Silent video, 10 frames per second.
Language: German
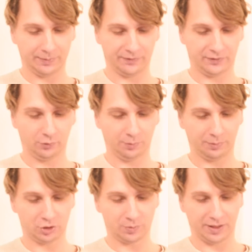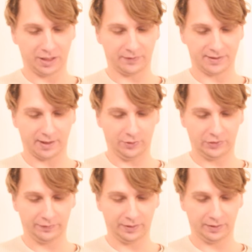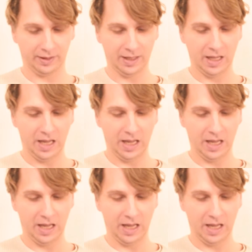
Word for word: Ich habe versucht, beim Gespräch etwas herauszufinden,